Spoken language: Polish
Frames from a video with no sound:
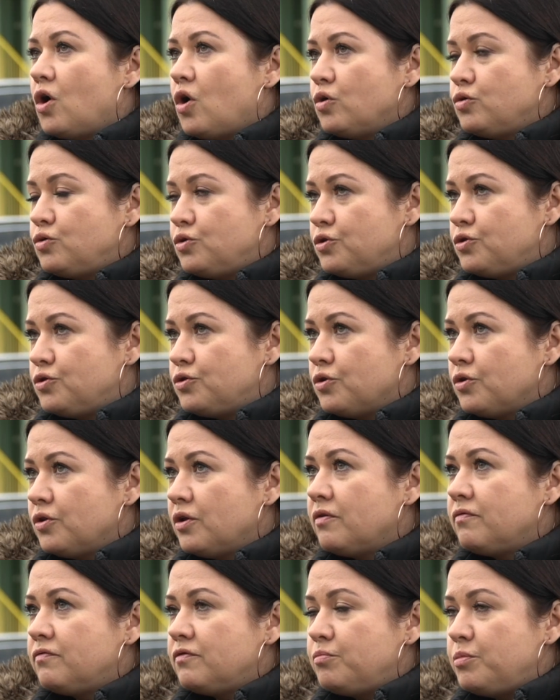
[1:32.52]

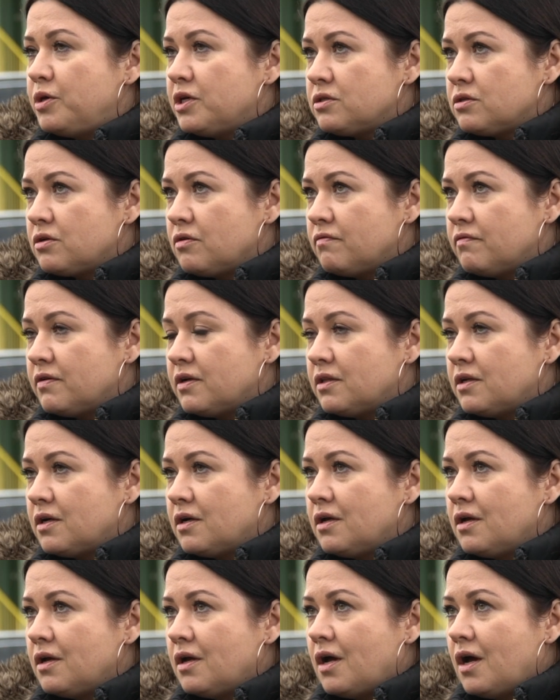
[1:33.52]
oczyszczona, wypiaskowana,
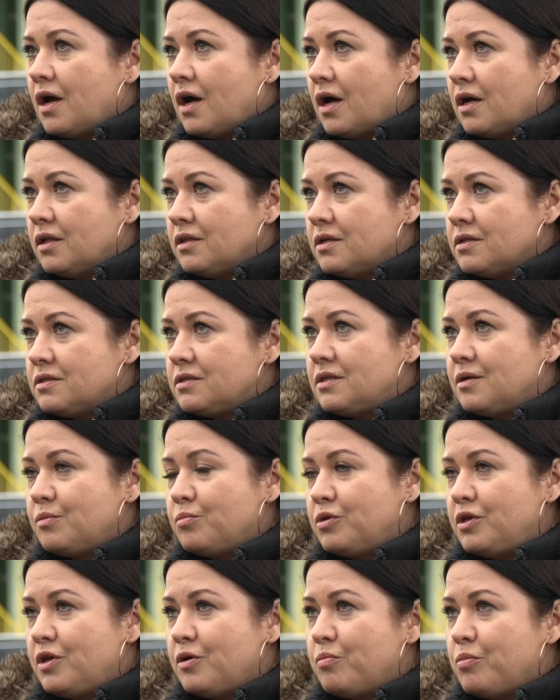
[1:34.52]
a
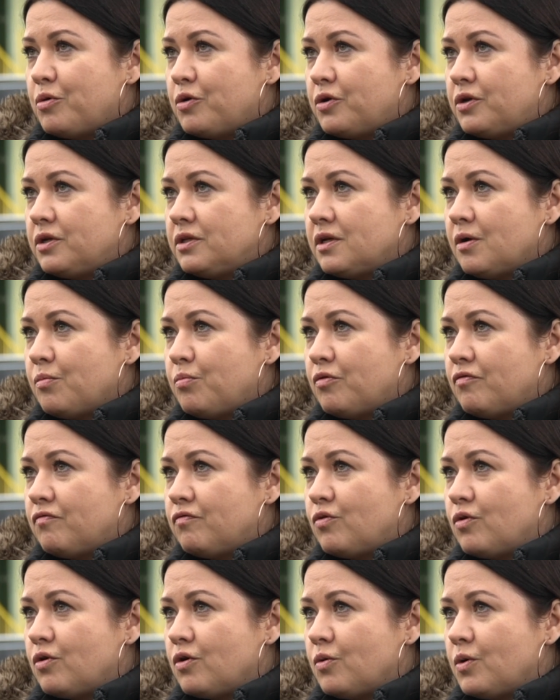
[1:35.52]
następnie pokryta
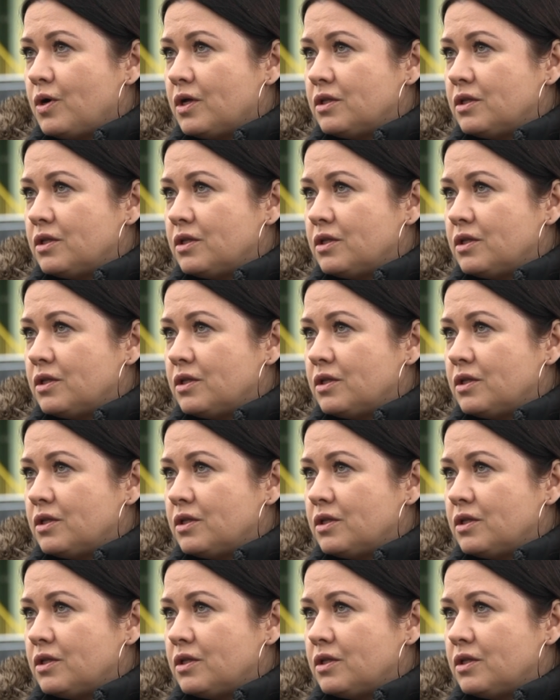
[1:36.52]
powłoką